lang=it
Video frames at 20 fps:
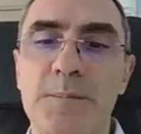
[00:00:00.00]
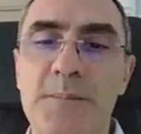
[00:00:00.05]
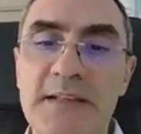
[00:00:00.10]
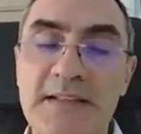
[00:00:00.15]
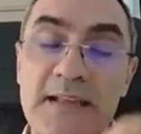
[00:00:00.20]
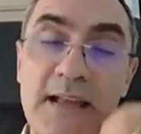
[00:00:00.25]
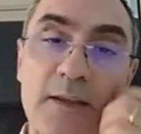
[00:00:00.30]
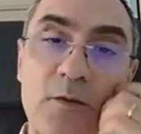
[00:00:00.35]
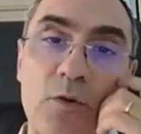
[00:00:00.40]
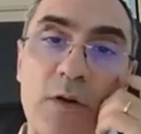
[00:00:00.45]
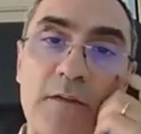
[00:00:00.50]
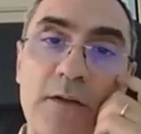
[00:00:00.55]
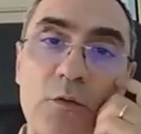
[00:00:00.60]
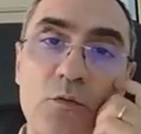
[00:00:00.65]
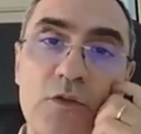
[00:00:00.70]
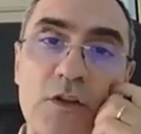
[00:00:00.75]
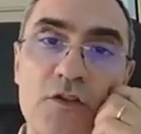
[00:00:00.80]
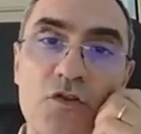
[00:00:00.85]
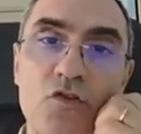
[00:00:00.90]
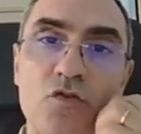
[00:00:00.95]
pesa anche una
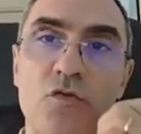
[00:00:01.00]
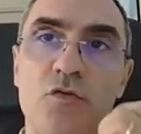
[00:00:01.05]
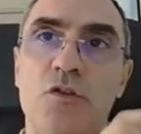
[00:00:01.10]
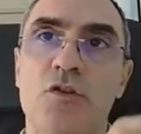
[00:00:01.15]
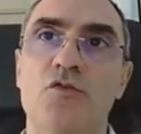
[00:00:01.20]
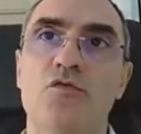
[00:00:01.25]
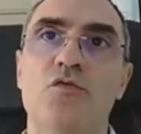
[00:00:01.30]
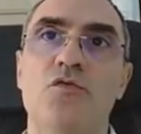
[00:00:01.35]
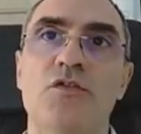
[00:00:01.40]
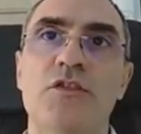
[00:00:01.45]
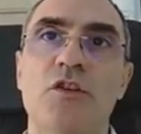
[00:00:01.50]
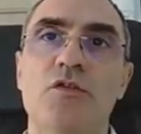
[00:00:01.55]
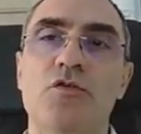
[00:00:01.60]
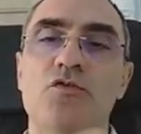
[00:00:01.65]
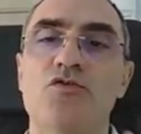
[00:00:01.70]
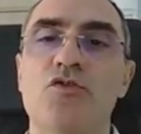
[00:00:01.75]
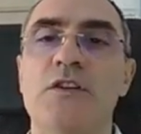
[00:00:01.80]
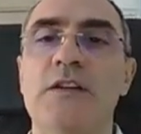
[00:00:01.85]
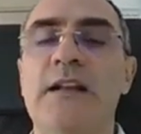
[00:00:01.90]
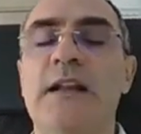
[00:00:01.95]
valutazione sullo stato
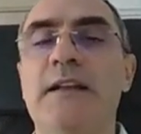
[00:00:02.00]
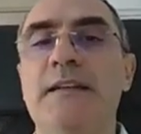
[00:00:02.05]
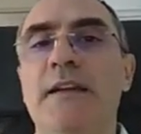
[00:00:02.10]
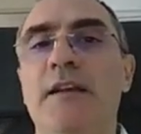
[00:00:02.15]
generale